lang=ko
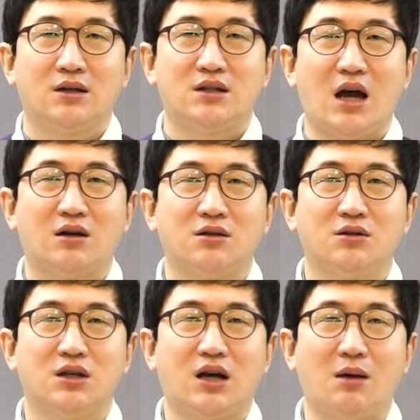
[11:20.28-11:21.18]
작은
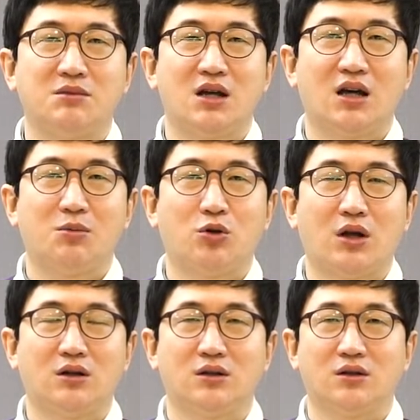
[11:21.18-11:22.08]
것에
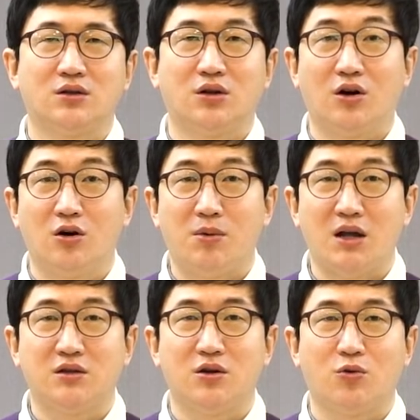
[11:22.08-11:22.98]
감사하기보다는 더
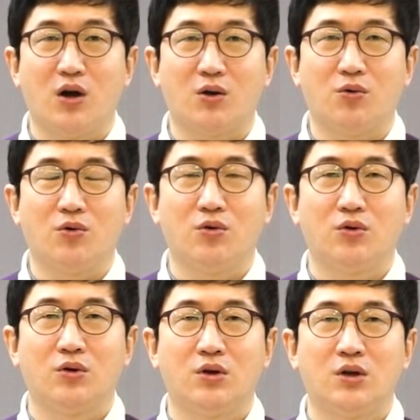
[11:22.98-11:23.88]
받으려고 하고
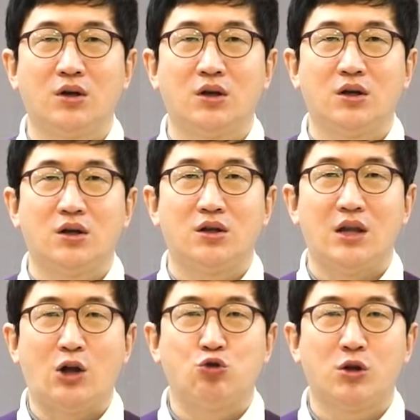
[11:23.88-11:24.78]

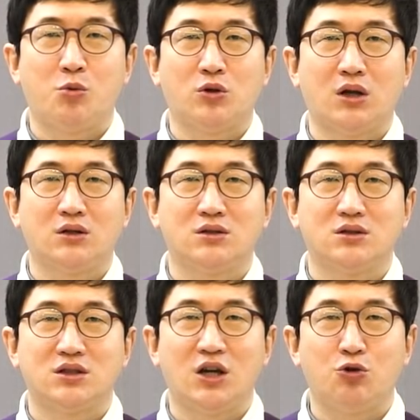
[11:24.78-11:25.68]

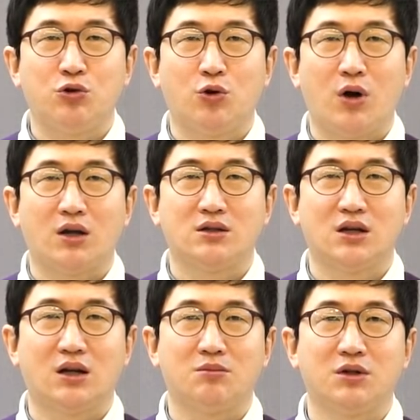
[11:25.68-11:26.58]
나누기보다는 채우려고 하는
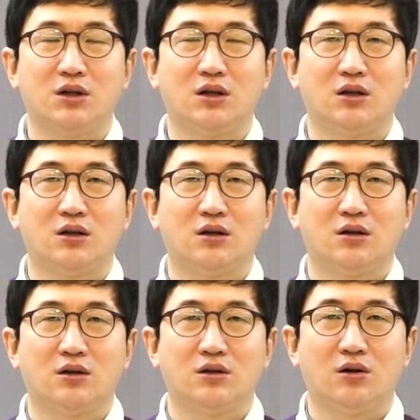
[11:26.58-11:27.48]
사람들이
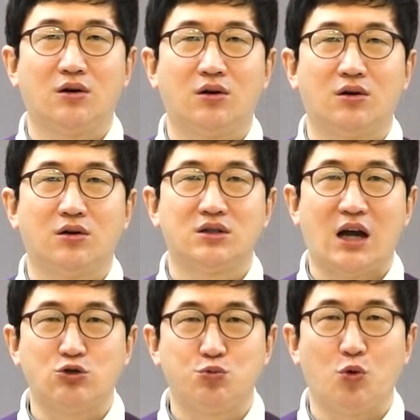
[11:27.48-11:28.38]
더
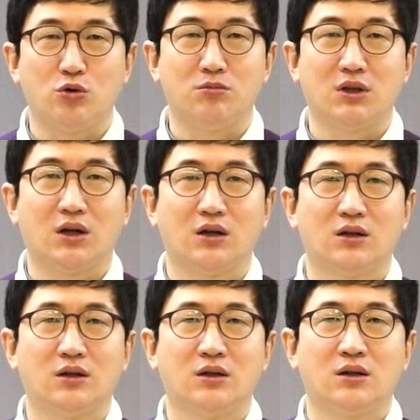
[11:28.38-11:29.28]
자주 보입니다.
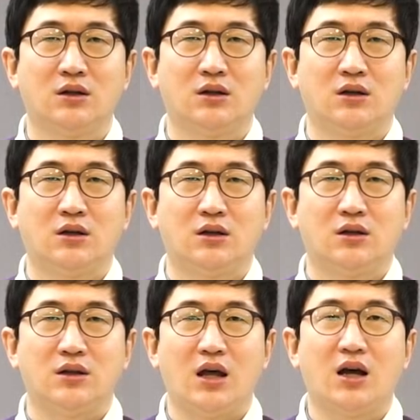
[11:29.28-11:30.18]

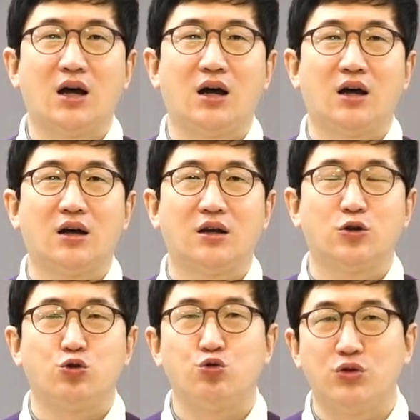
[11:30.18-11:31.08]
내가
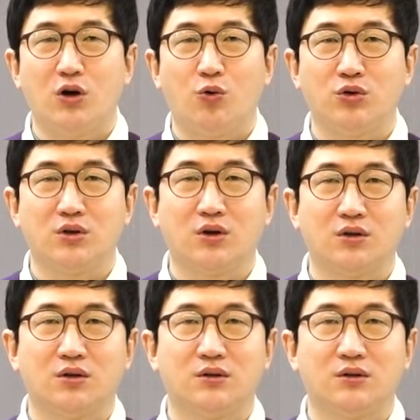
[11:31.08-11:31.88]
누려온 것,